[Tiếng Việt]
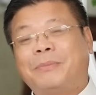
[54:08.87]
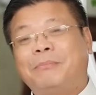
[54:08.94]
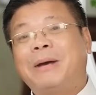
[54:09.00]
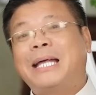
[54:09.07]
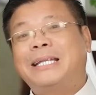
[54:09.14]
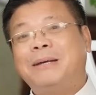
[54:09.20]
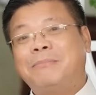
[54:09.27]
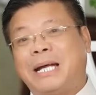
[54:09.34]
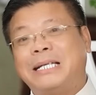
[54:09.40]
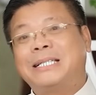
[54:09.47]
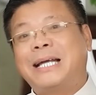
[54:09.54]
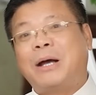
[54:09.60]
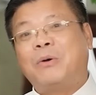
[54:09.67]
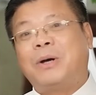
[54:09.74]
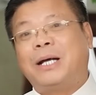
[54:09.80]
Ba thế mạnh
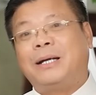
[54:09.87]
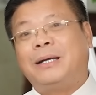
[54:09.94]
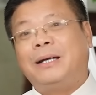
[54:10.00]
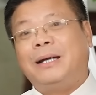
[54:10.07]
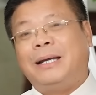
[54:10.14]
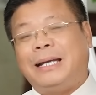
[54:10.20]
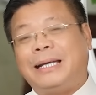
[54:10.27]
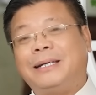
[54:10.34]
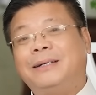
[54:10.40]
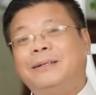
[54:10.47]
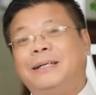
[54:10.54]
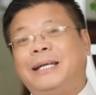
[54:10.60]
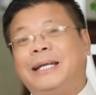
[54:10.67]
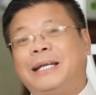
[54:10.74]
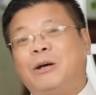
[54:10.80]
sao ạ? Là những
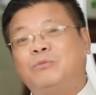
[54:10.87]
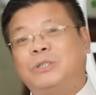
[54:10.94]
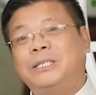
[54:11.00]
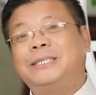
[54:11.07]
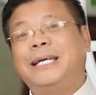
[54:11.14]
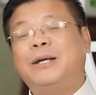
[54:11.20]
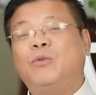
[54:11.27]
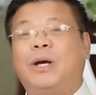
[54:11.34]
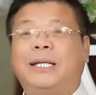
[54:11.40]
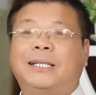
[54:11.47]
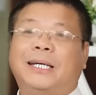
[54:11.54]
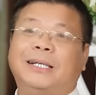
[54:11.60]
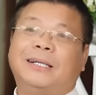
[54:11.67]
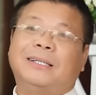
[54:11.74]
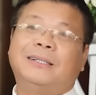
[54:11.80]
người đàn ông rất dễ ngoại
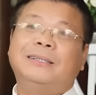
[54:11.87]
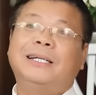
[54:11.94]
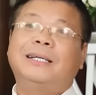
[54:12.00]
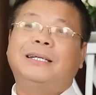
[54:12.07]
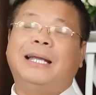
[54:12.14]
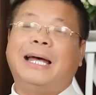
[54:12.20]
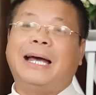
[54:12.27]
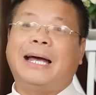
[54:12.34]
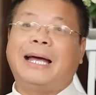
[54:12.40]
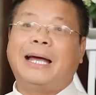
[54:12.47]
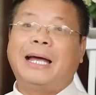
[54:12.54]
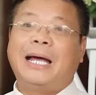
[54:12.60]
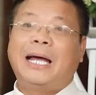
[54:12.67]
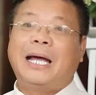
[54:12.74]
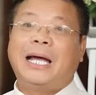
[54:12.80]
tình. Thứ nhất
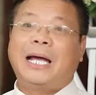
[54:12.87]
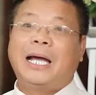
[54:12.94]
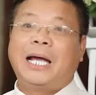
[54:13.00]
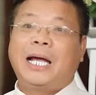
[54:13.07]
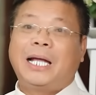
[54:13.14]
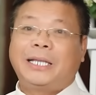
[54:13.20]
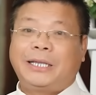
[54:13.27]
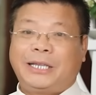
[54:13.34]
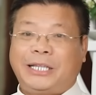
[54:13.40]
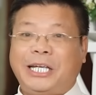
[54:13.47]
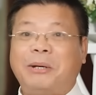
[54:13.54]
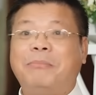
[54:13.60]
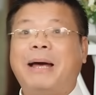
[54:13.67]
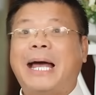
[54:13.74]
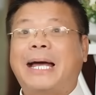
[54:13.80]
là
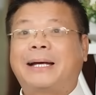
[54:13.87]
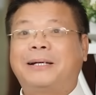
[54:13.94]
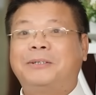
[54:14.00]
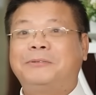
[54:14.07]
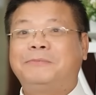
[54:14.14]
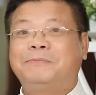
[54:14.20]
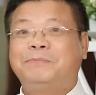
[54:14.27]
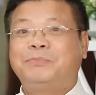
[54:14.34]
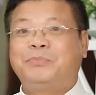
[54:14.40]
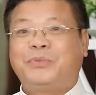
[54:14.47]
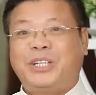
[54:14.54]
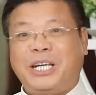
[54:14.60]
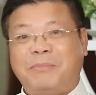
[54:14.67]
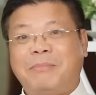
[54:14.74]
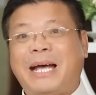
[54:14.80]
tiền bạc.
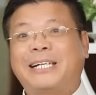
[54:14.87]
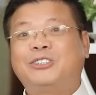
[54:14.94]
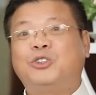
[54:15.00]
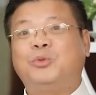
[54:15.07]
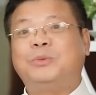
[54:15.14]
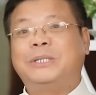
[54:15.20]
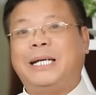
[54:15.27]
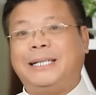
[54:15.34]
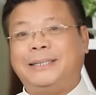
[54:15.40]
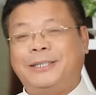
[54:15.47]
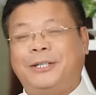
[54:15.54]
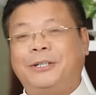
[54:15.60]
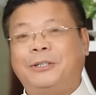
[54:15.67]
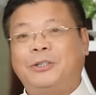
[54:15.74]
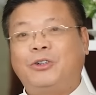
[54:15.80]
Tiền bạc rủng rỉnh
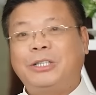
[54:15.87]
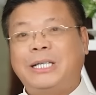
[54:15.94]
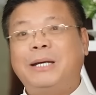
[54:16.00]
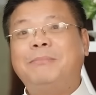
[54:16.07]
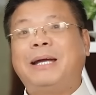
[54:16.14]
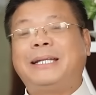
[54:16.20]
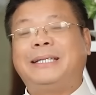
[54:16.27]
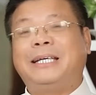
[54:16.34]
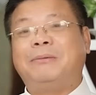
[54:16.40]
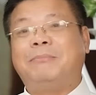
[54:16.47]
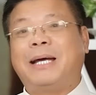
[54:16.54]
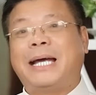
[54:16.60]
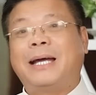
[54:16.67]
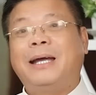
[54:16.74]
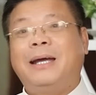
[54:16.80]
rồi, có thế mạnh tiền
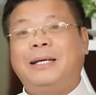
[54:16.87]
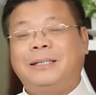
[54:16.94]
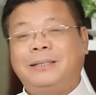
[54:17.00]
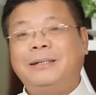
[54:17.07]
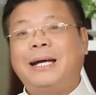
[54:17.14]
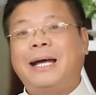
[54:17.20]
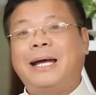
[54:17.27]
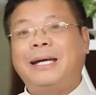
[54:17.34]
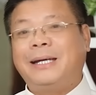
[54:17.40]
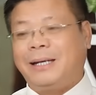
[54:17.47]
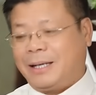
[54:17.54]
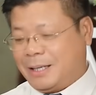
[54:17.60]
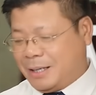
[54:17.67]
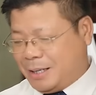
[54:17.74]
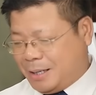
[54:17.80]
bạc. Thứ hai
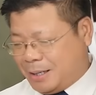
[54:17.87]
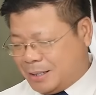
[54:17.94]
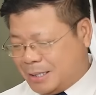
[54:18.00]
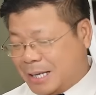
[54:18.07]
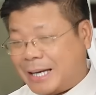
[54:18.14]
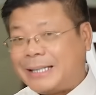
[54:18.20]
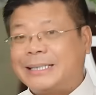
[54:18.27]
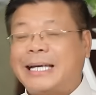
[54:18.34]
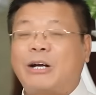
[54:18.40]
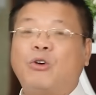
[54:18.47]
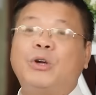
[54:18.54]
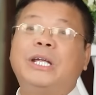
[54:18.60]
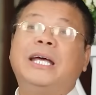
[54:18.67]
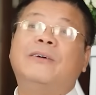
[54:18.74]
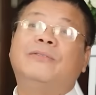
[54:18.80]
là anh ta
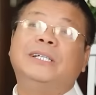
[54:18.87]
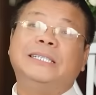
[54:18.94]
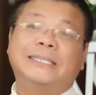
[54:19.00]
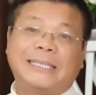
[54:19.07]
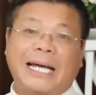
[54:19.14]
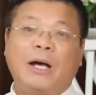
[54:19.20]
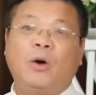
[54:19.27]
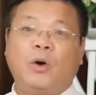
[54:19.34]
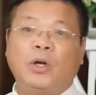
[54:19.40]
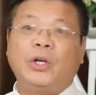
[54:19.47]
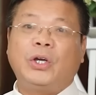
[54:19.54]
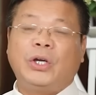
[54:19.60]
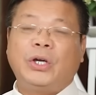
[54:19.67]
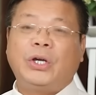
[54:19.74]
có địa vị xã hội.